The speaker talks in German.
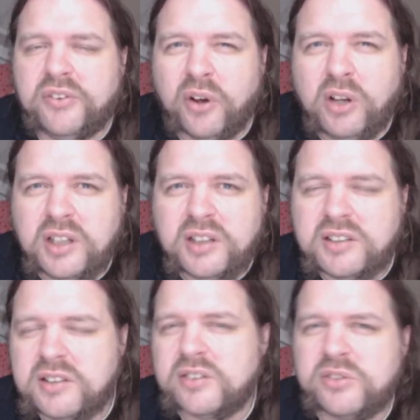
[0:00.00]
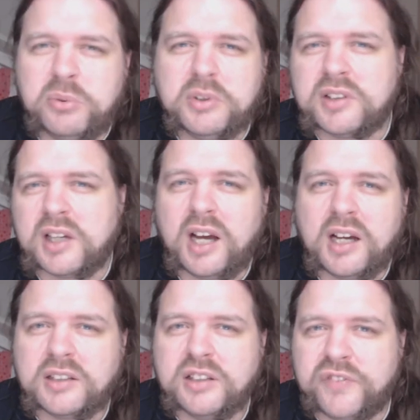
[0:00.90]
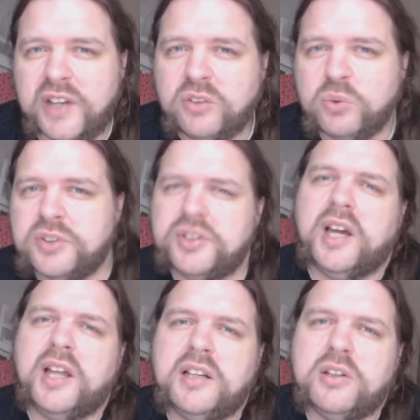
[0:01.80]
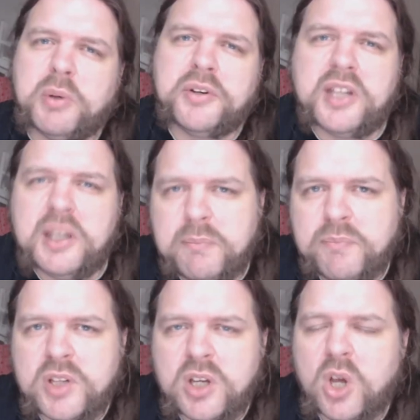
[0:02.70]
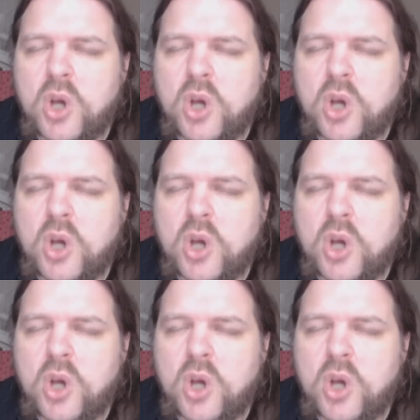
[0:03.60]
soll ich dieses zugetragene Werturteil übernehmen?